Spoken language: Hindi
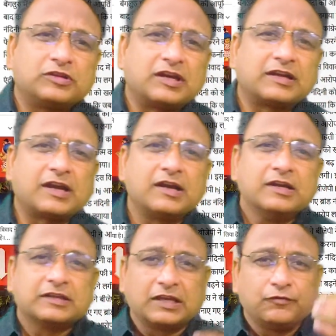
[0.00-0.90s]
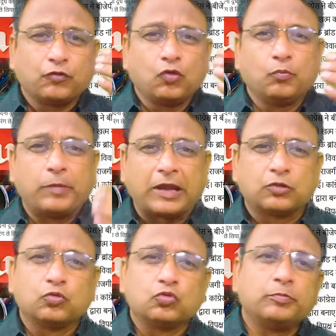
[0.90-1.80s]
किया गया कि वो
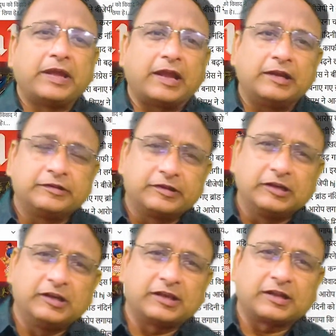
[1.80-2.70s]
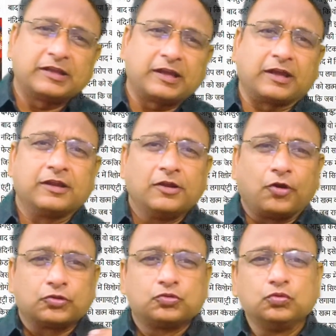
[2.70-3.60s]
बेंगलुरु में एंट्री ले रहे हैं
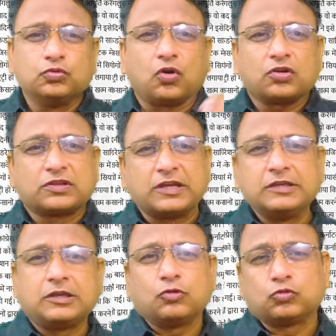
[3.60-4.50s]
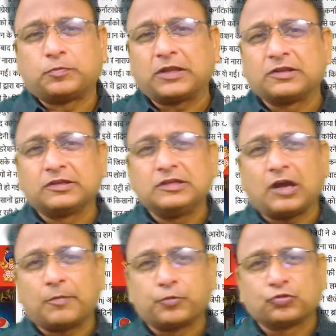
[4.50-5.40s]
और दूध और दही के उत्पादन की
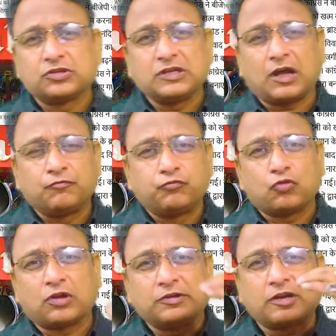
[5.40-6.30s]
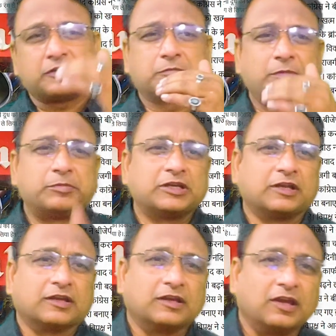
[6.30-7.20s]
आपूर्ति अब वो कर्नाटक में भी
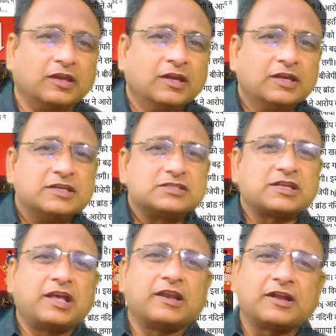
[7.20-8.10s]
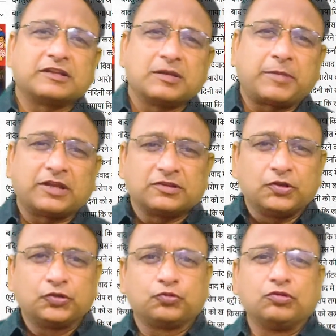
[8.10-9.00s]
करेंगे इस ऐलान के बाद
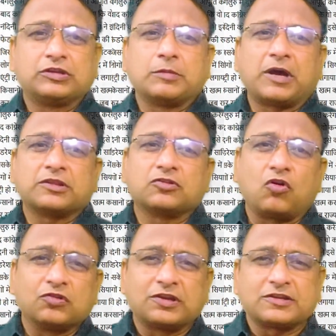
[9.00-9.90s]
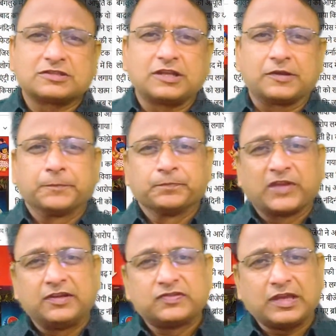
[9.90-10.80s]
इस ट्वीट के बाद कांग्रेस ने
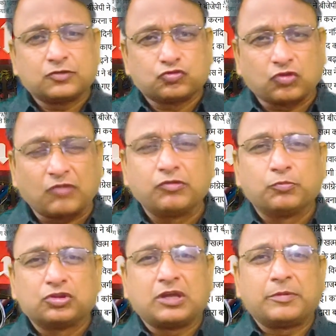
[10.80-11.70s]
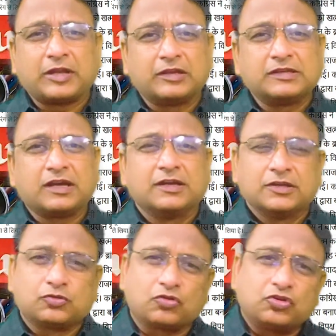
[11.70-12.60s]
इसे एक चुनावी मुद्दा बना लिया
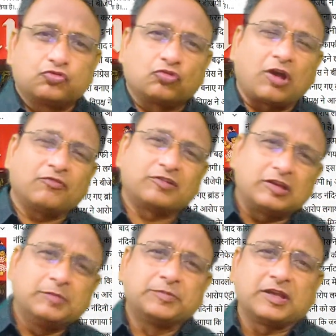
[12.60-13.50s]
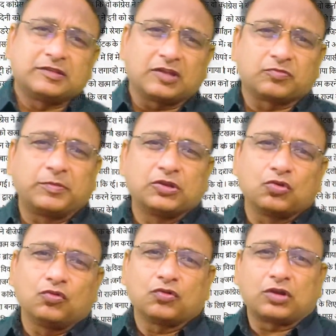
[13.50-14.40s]
क्योंकि चुनाव करीब थे दस मई
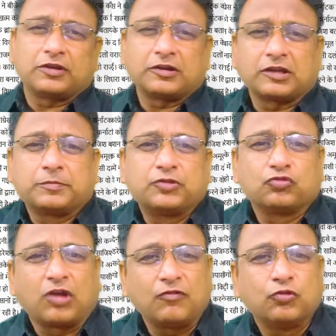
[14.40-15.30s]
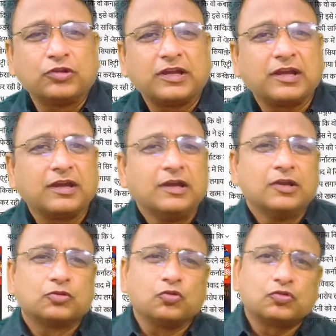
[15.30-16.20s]
को कर्नाटक में चुनाव होने हैं
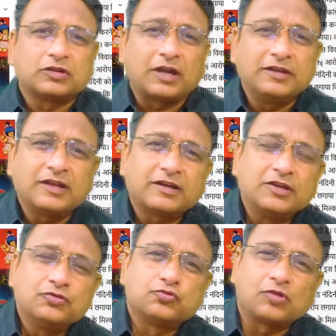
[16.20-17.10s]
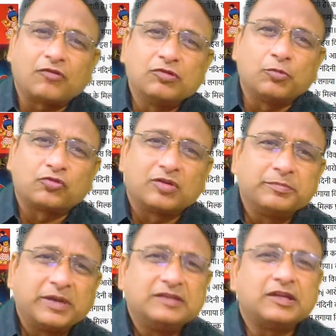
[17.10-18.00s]
तो कहीं ना कहीं चुनावी मौसम
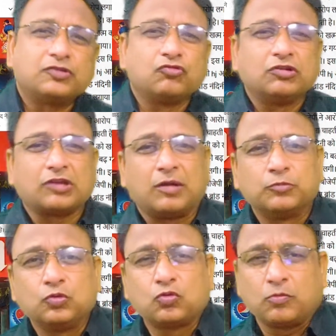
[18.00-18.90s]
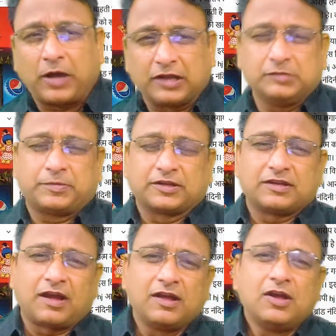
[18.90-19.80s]
में ये ट्वीट अमूल को भारी पड़
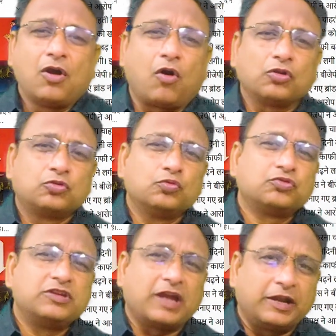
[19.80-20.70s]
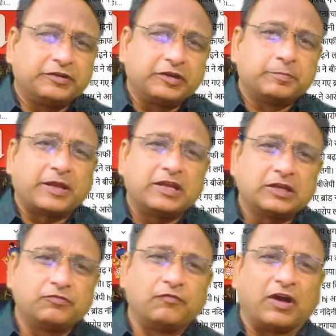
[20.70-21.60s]
गया और दूध की एंट्री पर
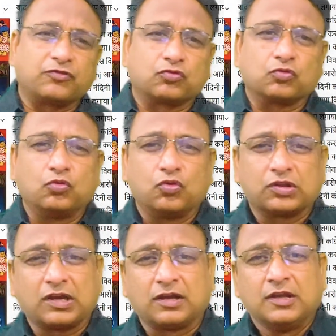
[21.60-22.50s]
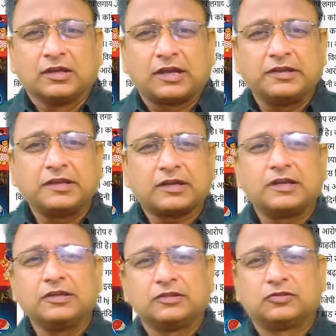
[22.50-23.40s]
एक विवाद शुरू हो गया कहीं ना
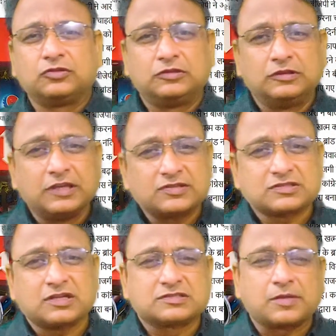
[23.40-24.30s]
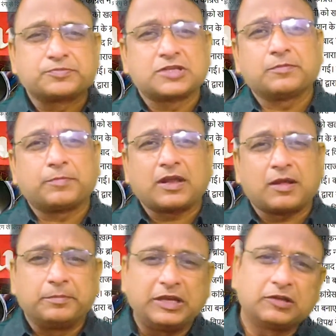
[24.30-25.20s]
कहीं देश का सबसे बड़ा
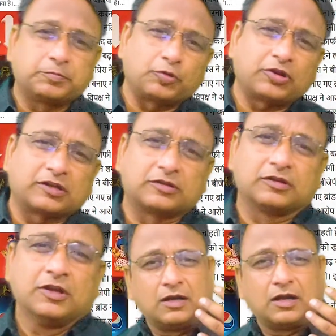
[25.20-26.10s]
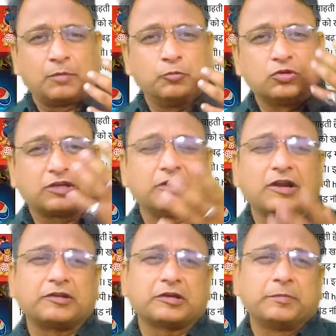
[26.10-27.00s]
मिल्क प्रोडक्ट अमूल
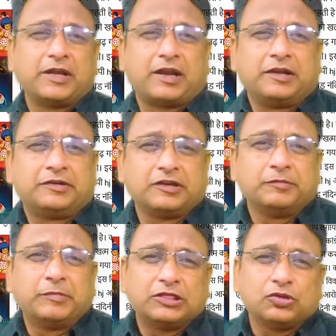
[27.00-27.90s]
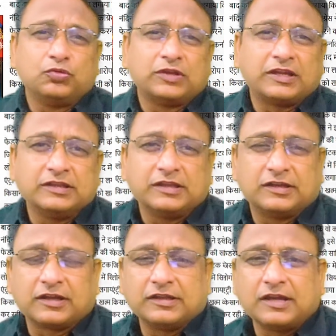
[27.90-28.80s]
कर्नाटक में एंट्री मिलती हुई नहीं
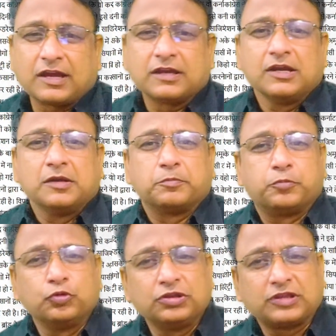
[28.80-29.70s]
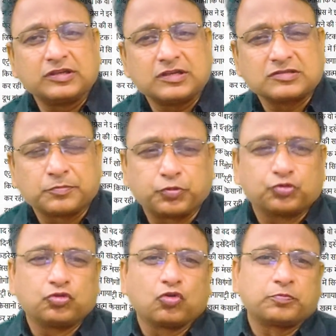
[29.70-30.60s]
दिख रही है पूरी तरीके से
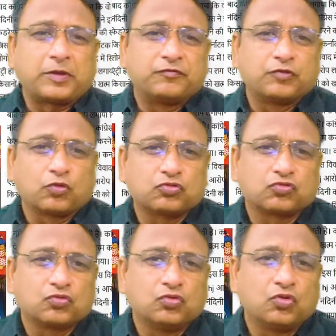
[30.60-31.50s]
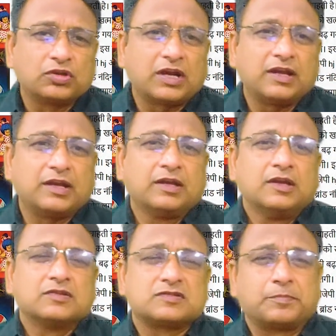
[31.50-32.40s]
पुरजोर पर विरोध शुरू हो गया है
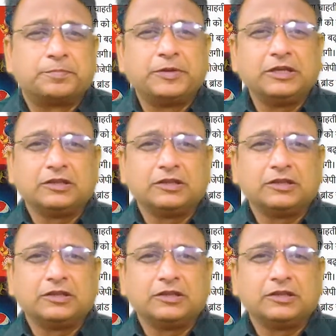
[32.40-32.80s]
सभी